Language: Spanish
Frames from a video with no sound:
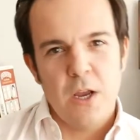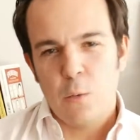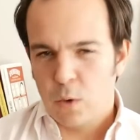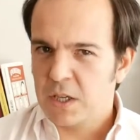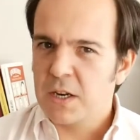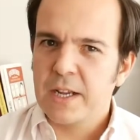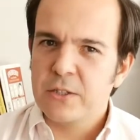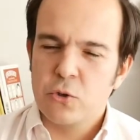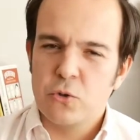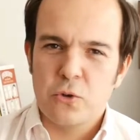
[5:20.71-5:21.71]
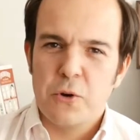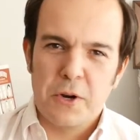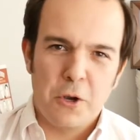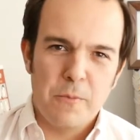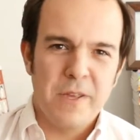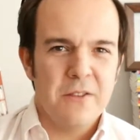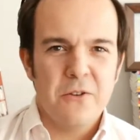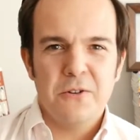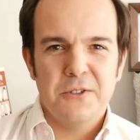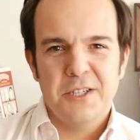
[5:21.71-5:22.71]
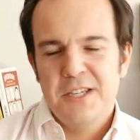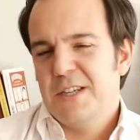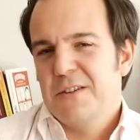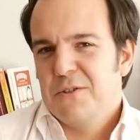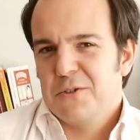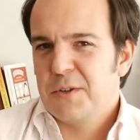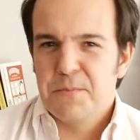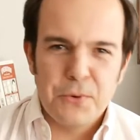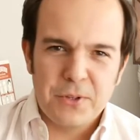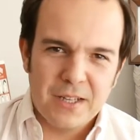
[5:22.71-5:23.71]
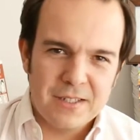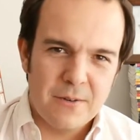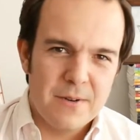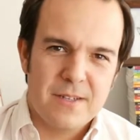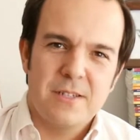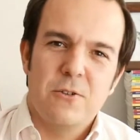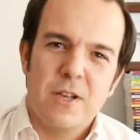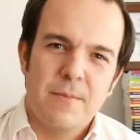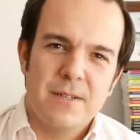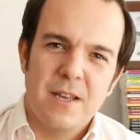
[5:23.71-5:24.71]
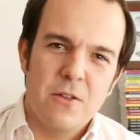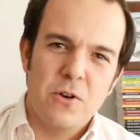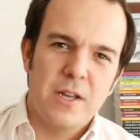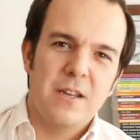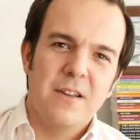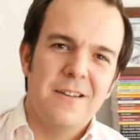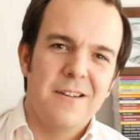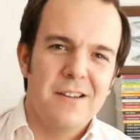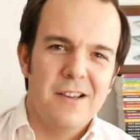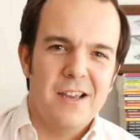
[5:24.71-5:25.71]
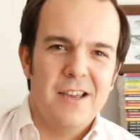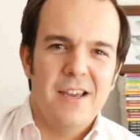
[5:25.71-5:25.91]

En cualquier caso os lo recomiendo, si no os importa saber qué es lo que ha pasado en,